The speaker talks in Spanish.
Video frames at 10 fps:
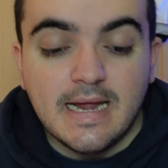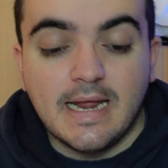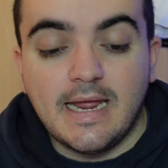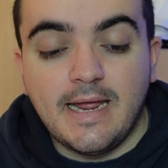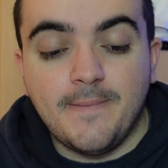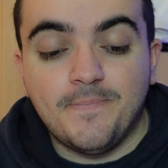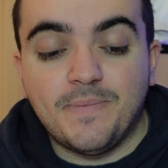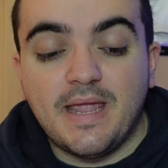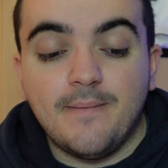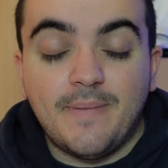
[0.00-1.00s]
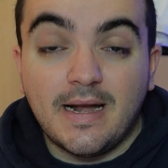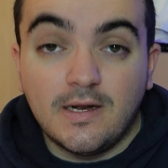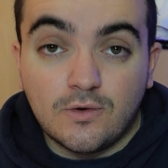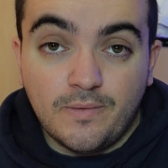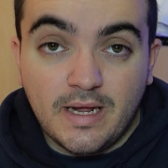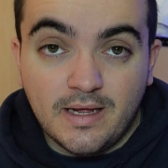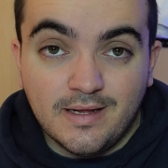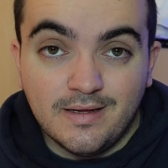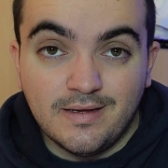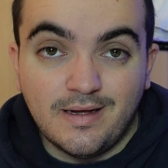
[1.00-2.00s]
eh, en París-Roubaix,
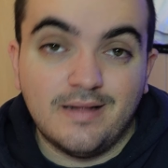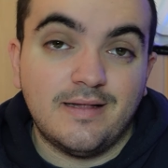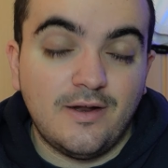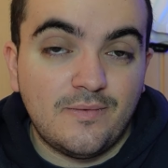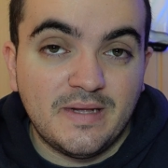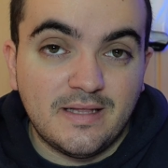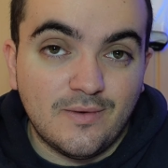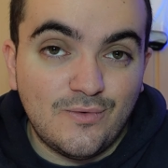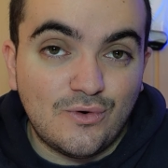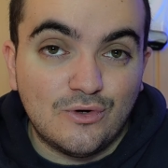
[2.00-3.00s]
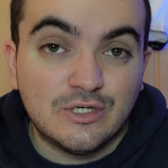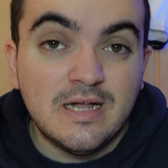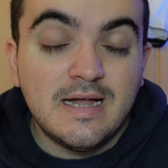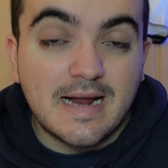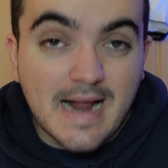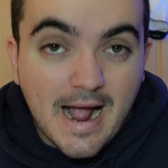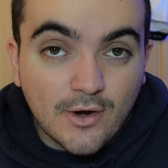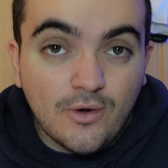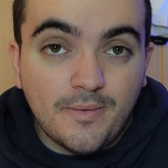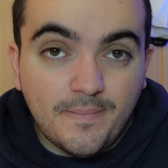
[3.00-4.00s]
anteriormente Burgos,
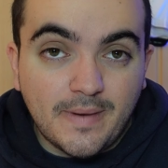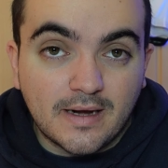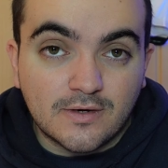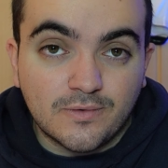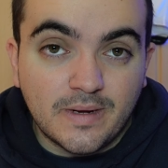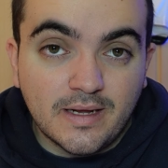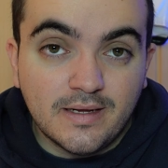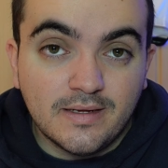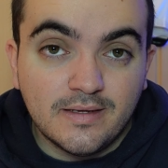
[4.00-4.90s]
ganó París-Roubaix,